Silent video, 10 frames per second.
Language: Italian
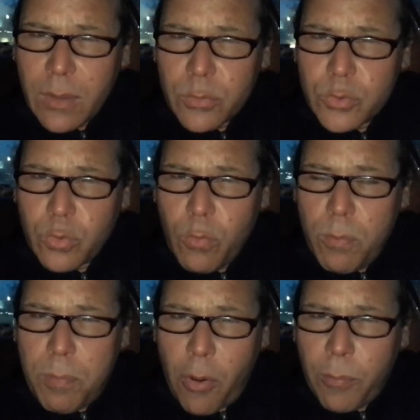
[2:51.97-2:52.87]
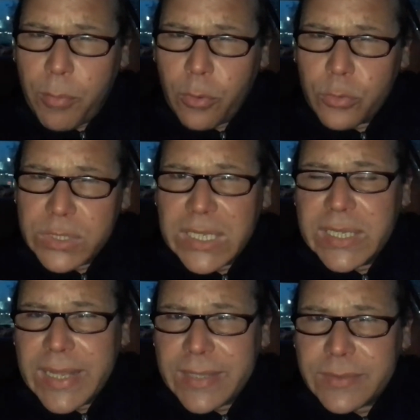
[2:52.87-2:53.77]
su un popolo di
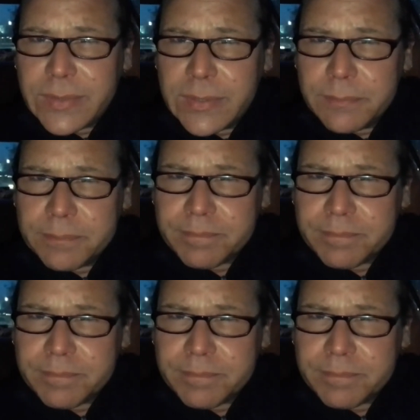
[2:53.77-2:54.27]
inetti?